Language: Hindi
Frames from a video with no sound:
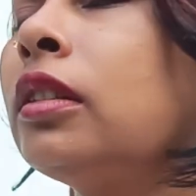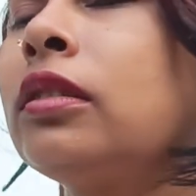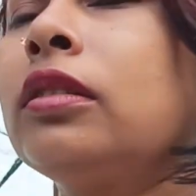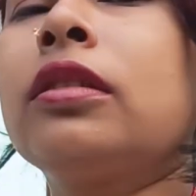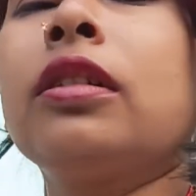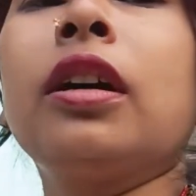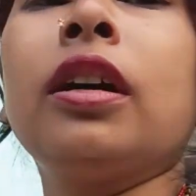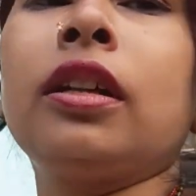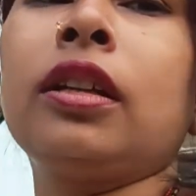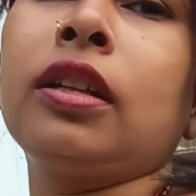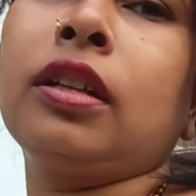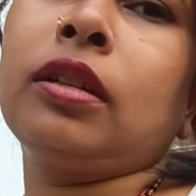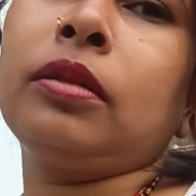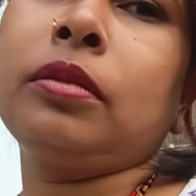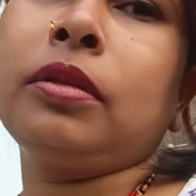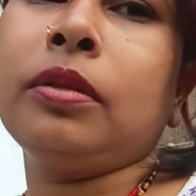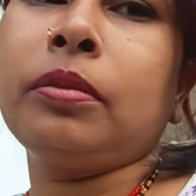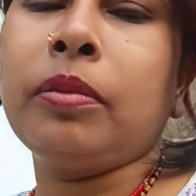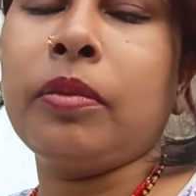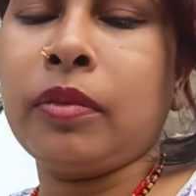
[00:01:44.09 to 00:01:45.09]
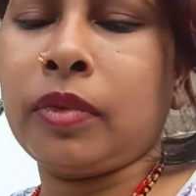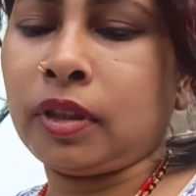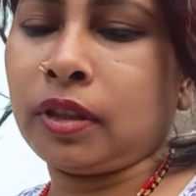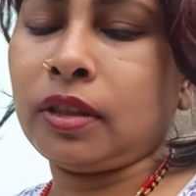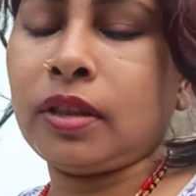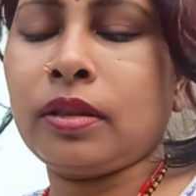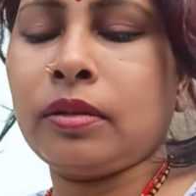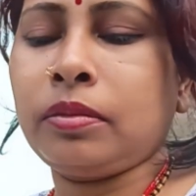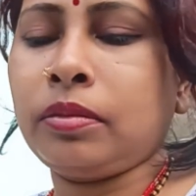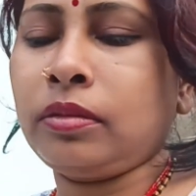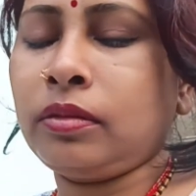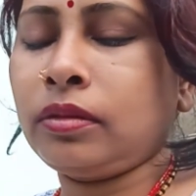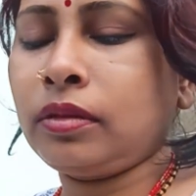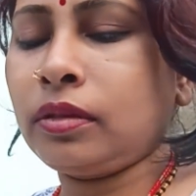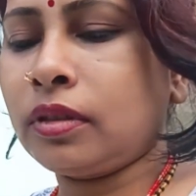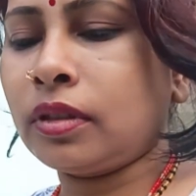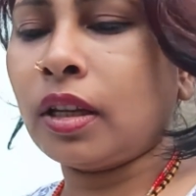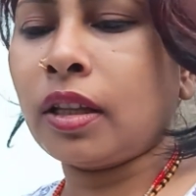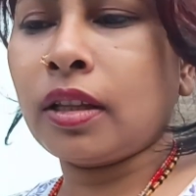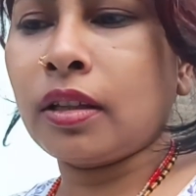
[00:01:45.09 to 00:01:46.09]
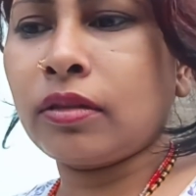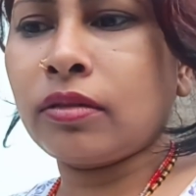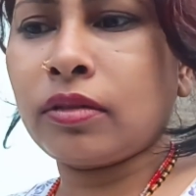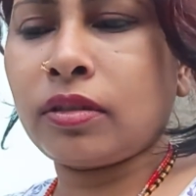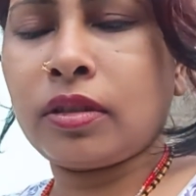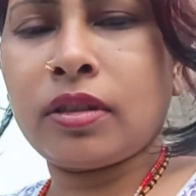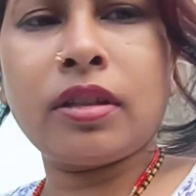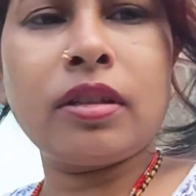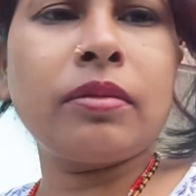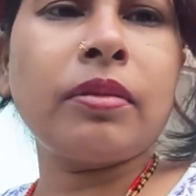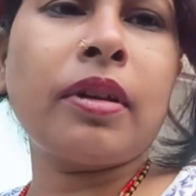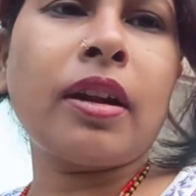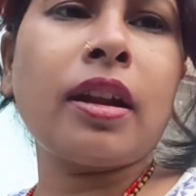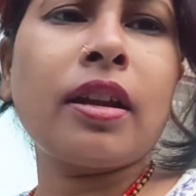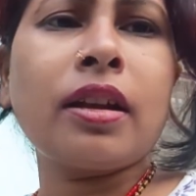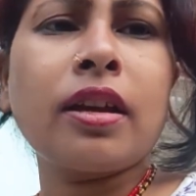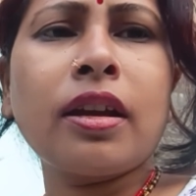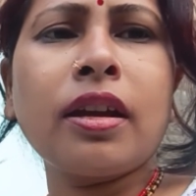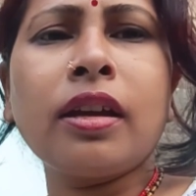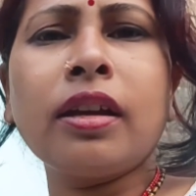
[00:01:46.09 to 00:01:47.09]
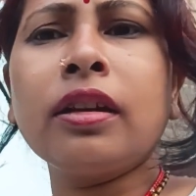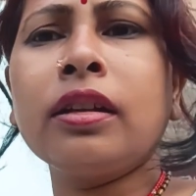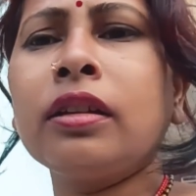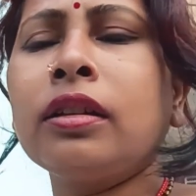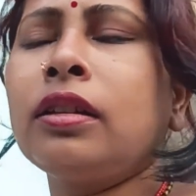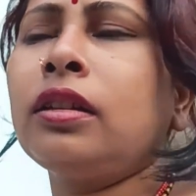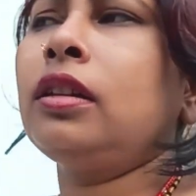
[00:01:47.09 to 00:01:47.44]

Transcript: तो खाना अभी मतलब ज़्यादा कुछ नहीं बनाना है